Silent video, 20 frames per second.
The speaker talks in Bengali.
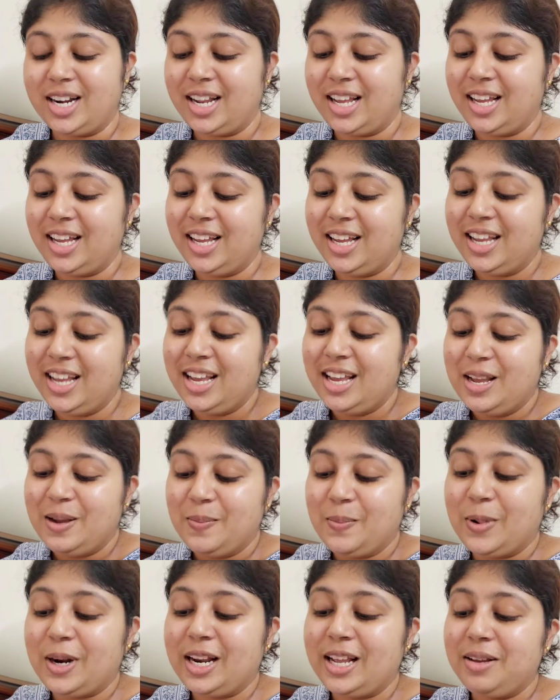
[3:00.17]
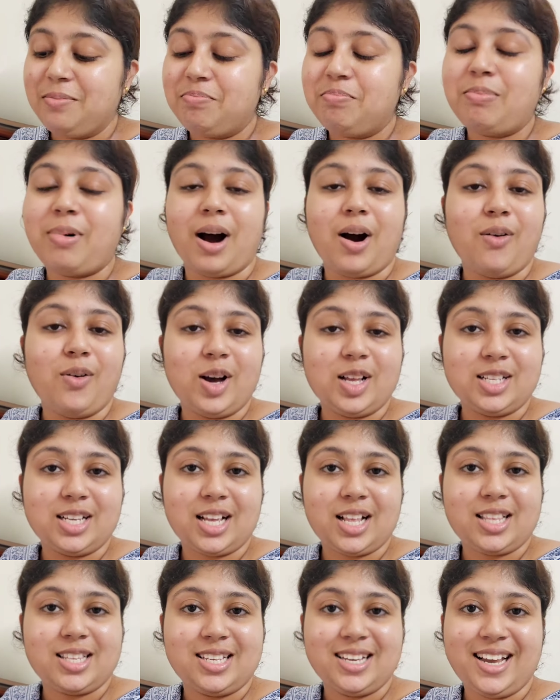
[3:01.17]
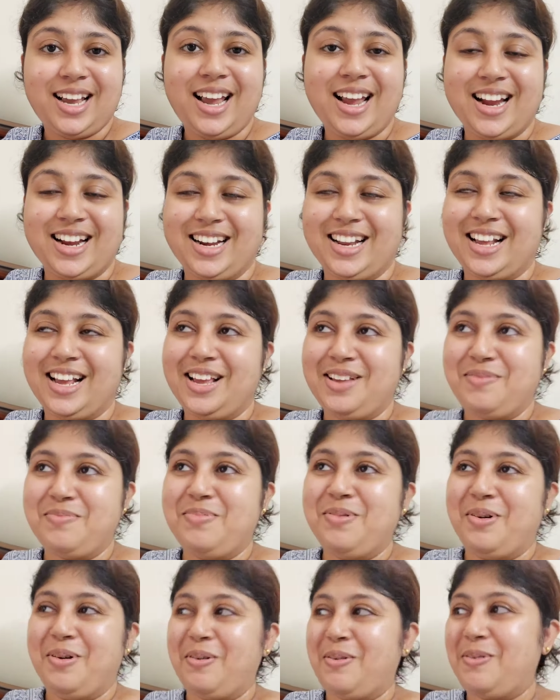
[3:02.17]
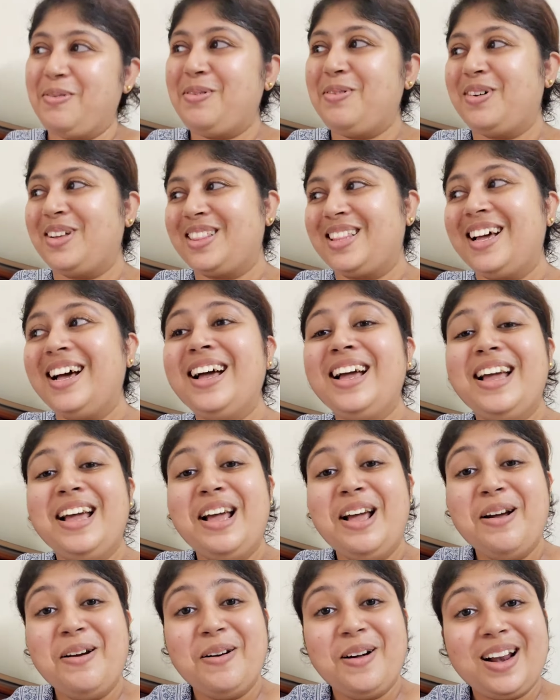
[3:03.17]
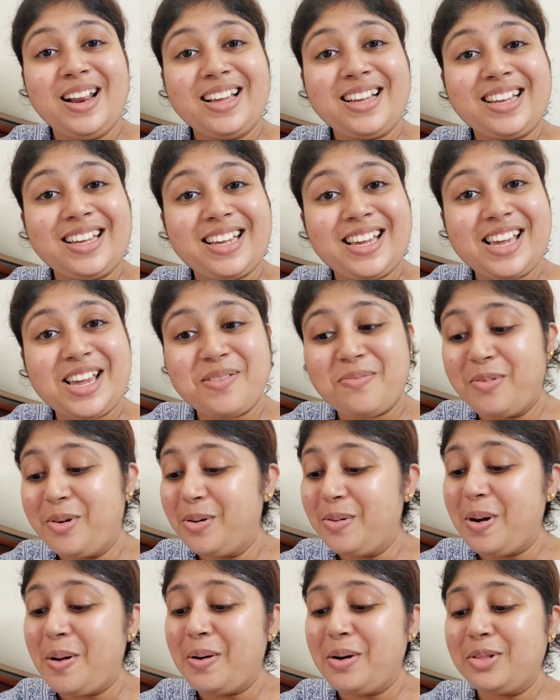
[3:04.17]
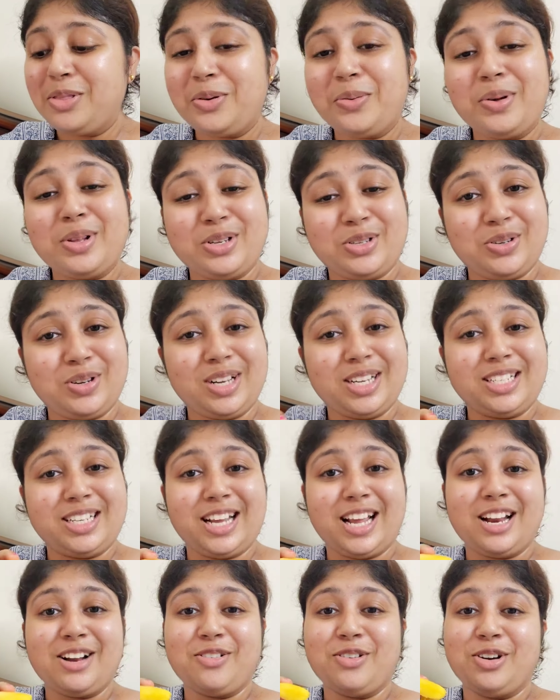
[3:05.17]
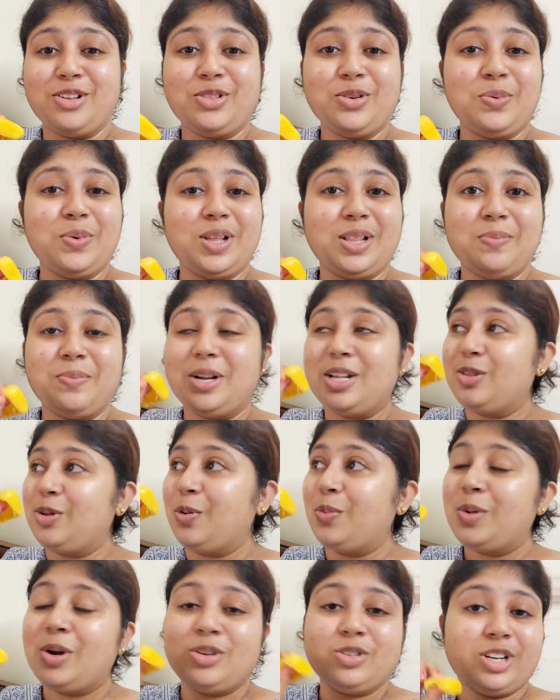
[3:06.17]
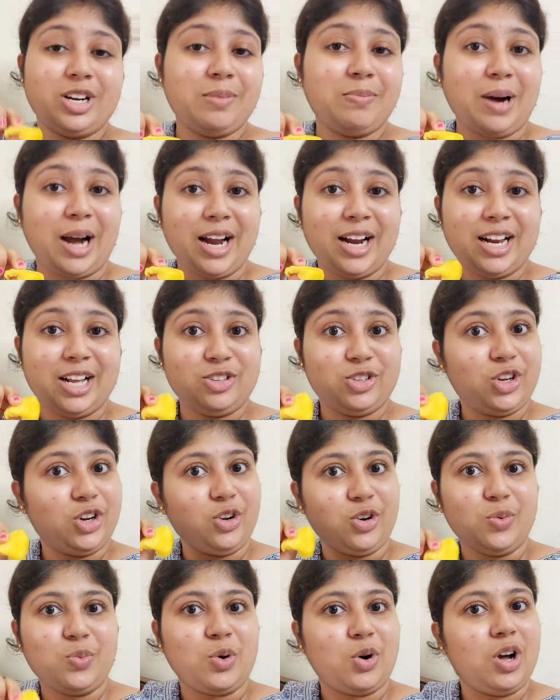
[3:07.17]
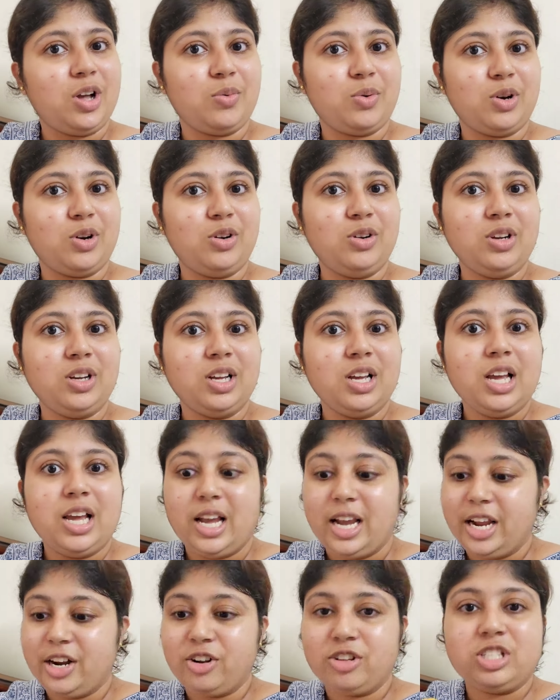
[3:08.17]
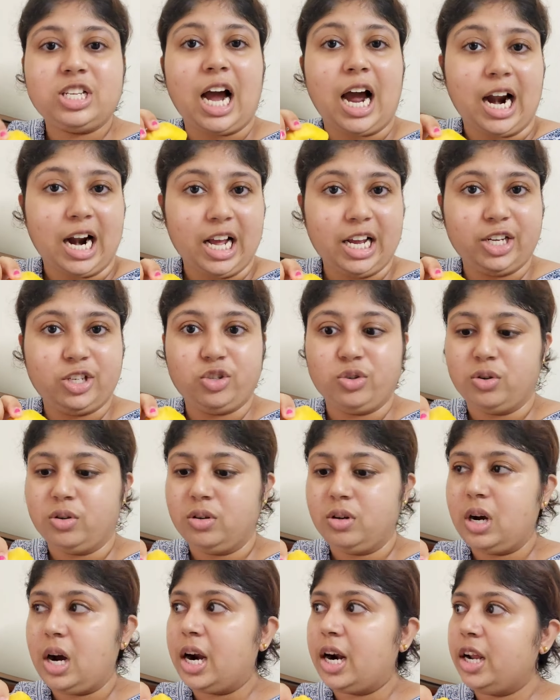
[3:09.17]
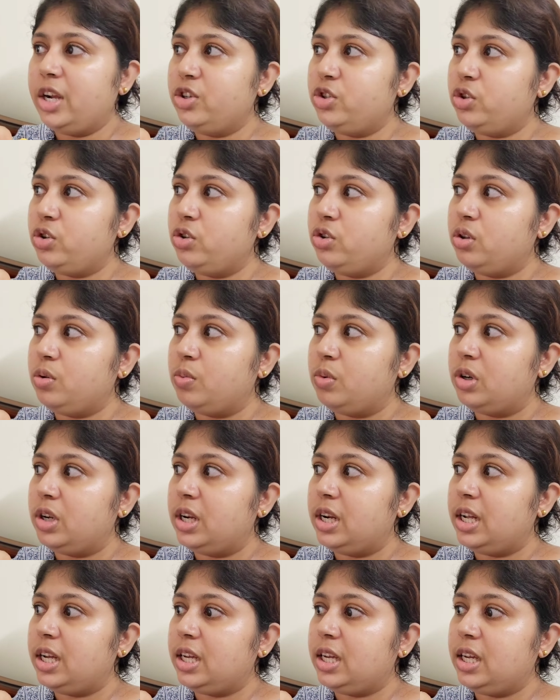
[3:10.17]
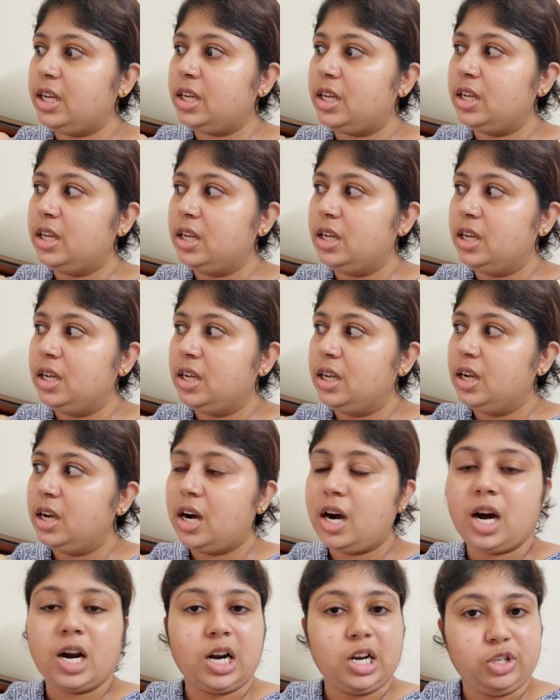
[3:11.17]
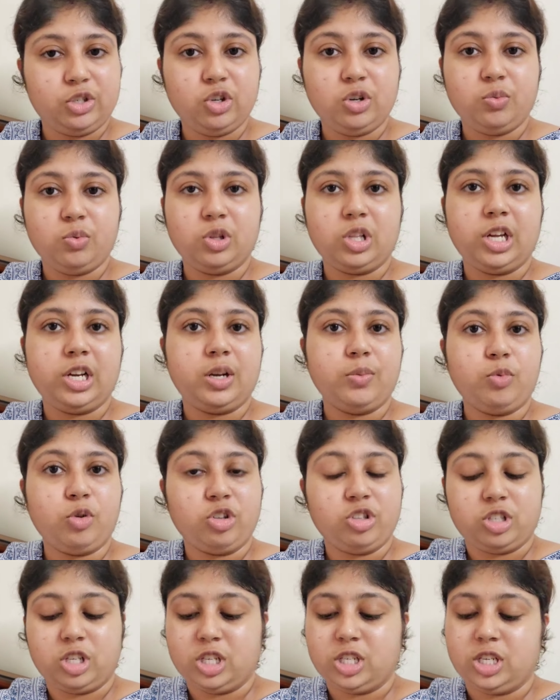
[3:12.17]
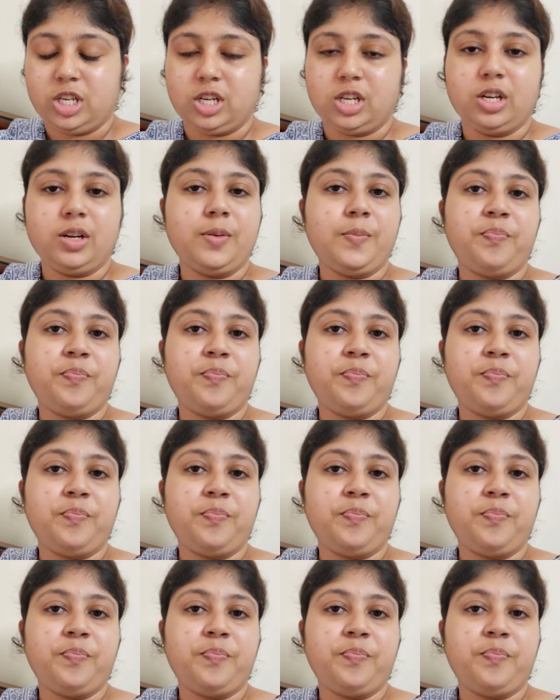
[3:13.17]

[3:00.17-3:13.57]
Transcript: নেই মানে পাওয়া যাচ্ছে এটাই বড় কথা মানে কি বলবো বলো তোমাদের সঙ্গে শেয়ার করি তোমাদের মানে তোমরাও যারা বাইরে আছো এরকম হয় বলো এটা হচ্ছে আড়াইশো আড়াইশো তো মনে হয় নাকি আড়াইশোই বোধ হয় এটা পঞ্চাশ টাকা